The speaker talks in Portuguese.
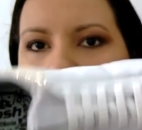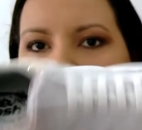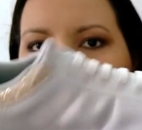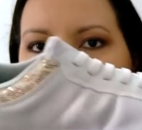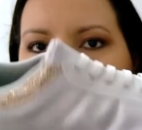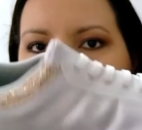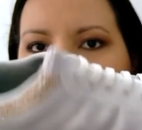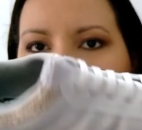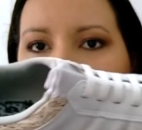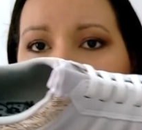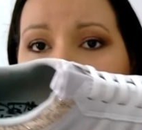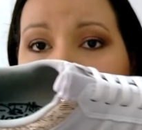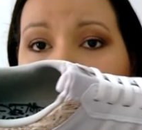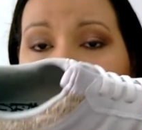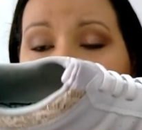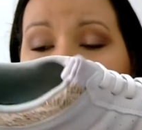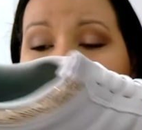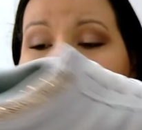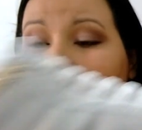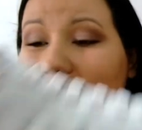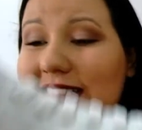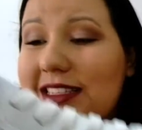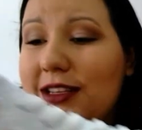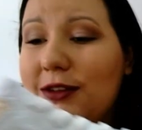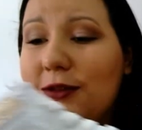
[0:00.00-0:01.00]
Amei.
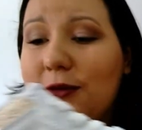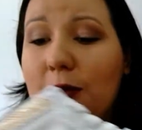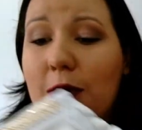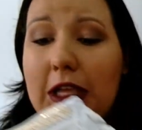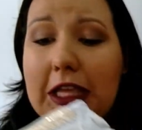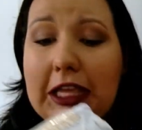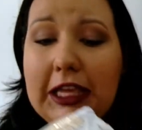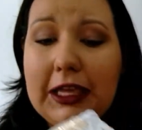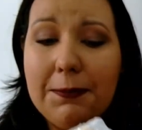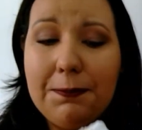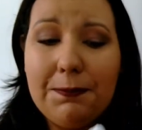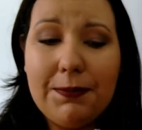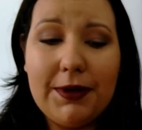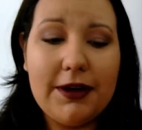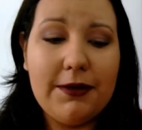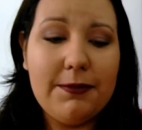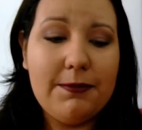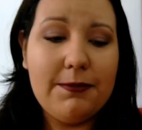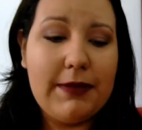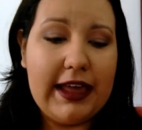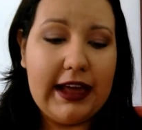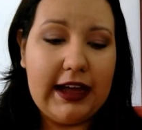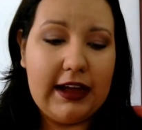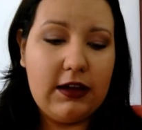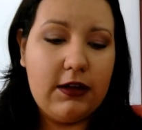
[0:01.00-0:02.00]
E são hiper,
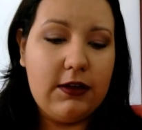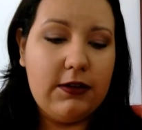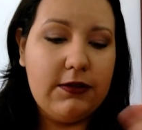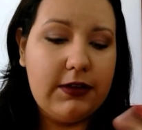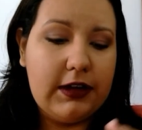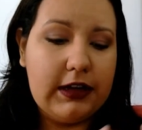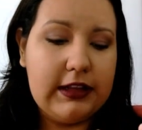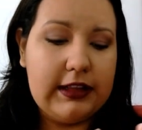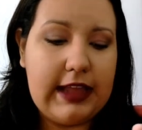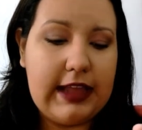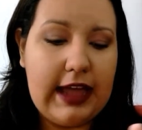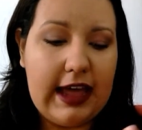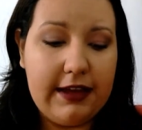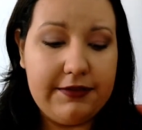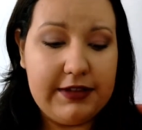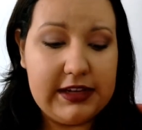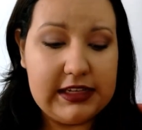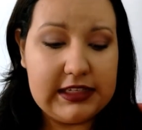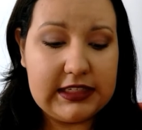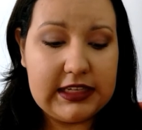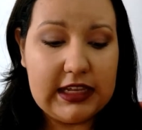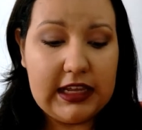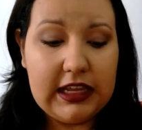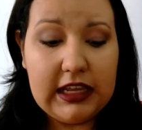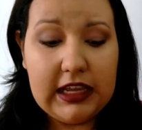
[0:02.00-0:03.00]
mega
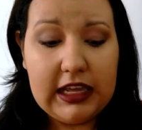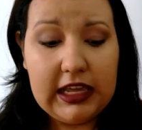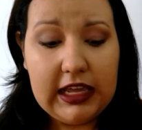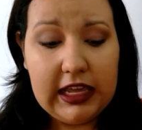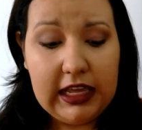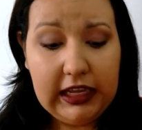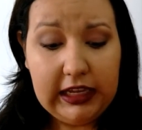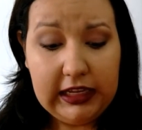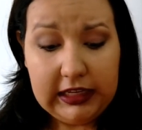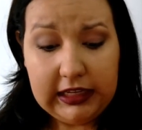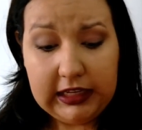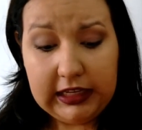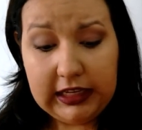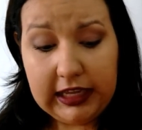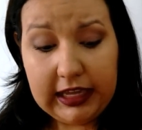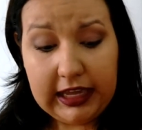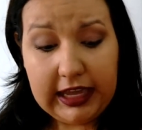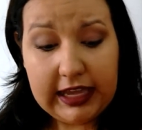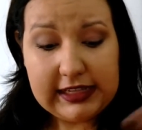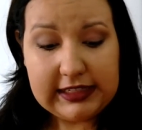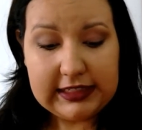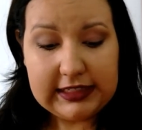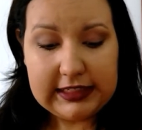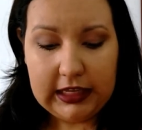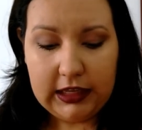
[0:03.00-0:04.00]
confortáveis. E,
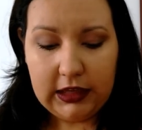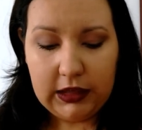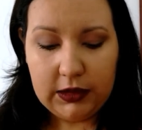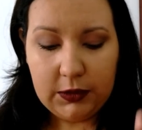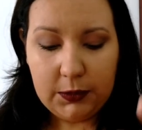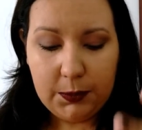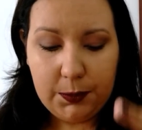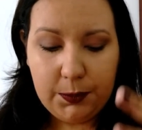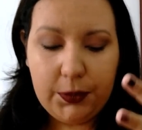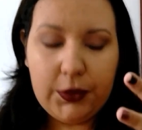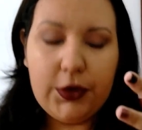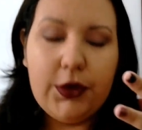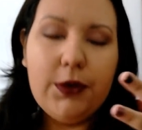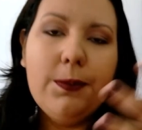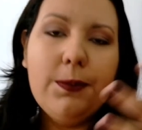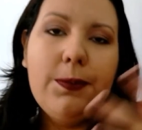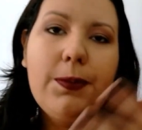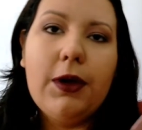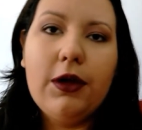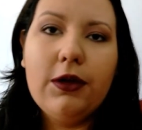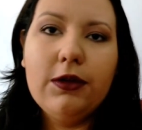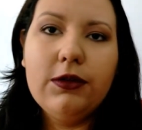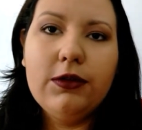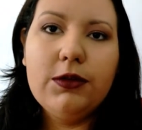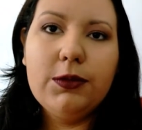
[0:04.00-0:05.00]
assim, por um
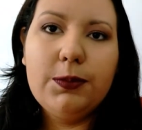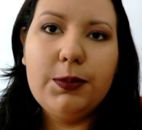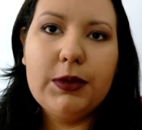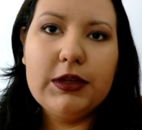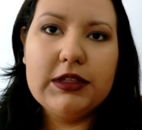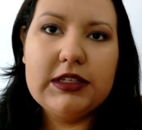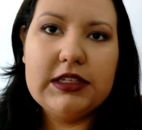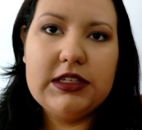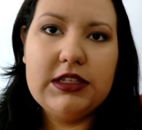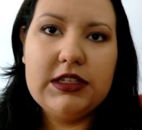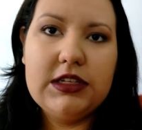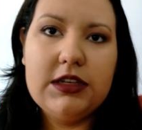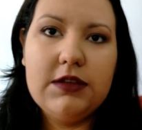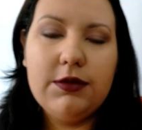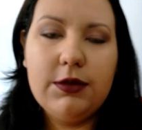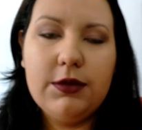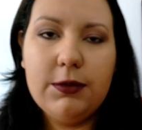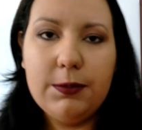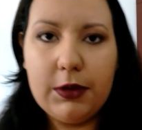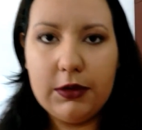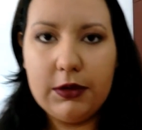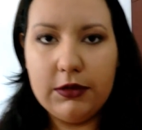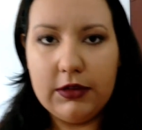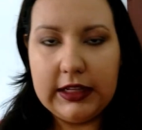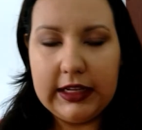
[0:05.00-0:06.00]
ponto positivo e
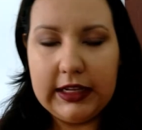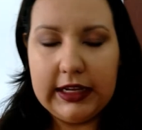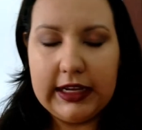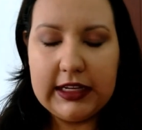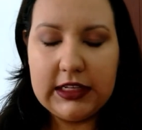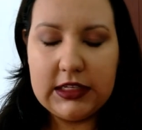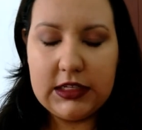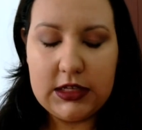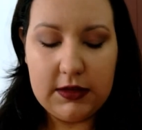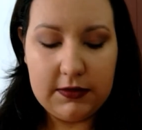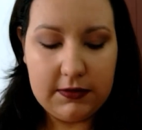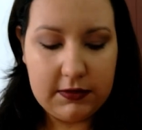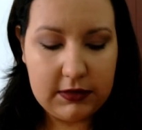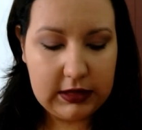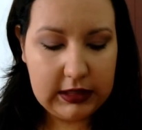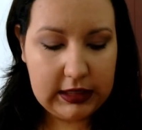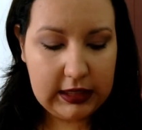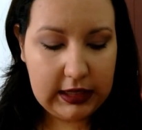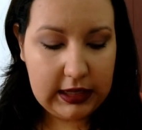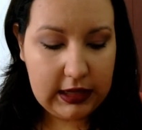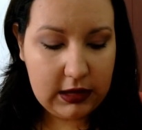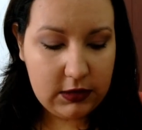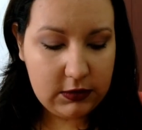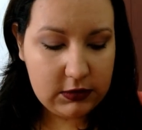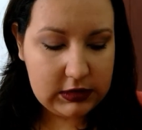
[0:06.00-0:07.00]
um ponto negativo,
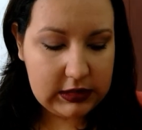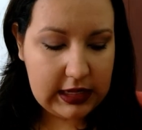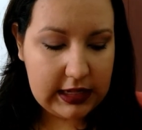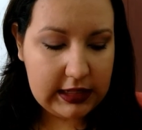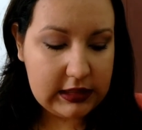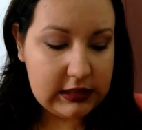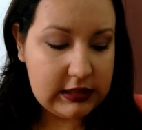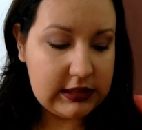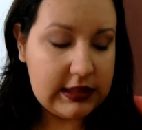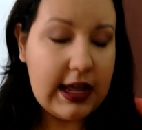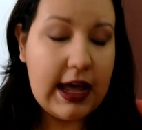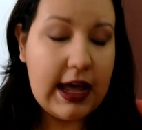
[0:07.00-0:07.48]
que os tênis